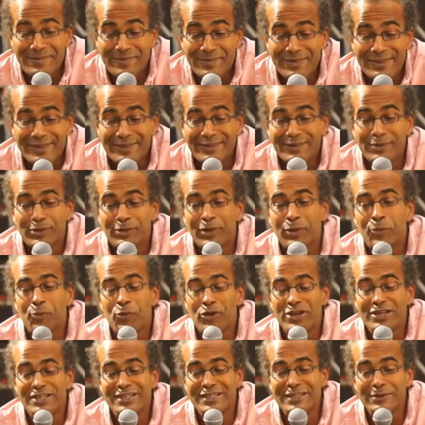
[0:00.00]
Mais donc
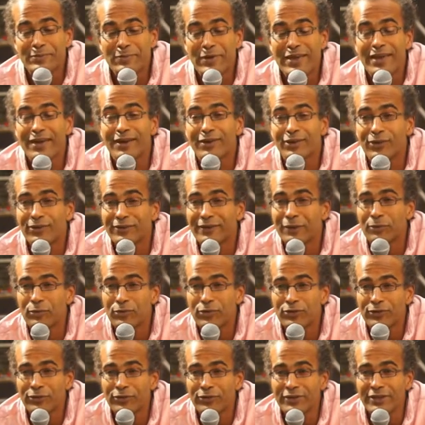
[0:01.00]
moi j'espère que ça
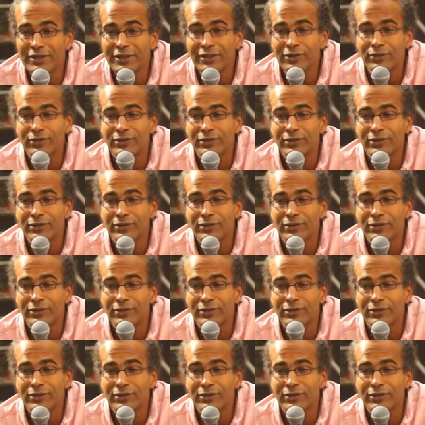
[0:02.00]
peut changer,